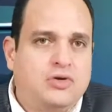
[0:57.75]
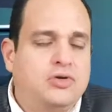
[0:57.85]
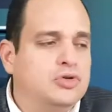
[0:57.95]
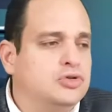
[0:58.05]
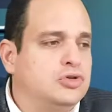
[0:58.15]

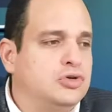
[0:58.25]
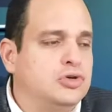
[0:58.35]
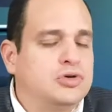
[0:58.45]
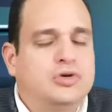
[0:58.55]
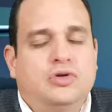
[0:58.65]

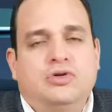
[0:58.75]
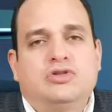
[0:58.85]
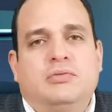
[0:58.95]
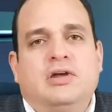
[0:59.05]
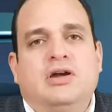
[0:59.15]
junto con
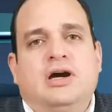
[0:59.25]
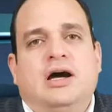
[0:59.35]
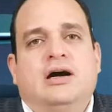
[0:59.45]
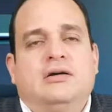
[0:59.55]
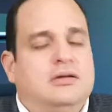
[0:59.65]
nuestro,
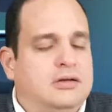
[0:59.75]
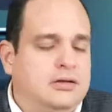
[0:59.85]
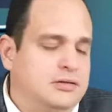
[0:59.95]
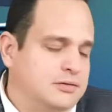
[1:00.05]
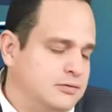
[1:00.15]

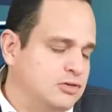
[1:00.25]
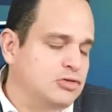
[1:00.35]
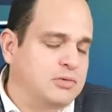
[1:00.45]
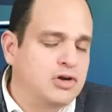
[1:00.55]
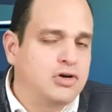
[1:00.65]
eh,
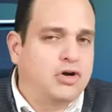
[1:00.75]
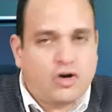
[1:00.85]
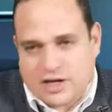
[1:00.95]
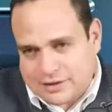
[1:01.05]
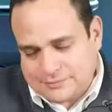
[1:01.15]
nuestro amigo
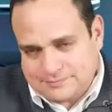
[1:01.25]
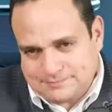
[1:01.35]
Oscar.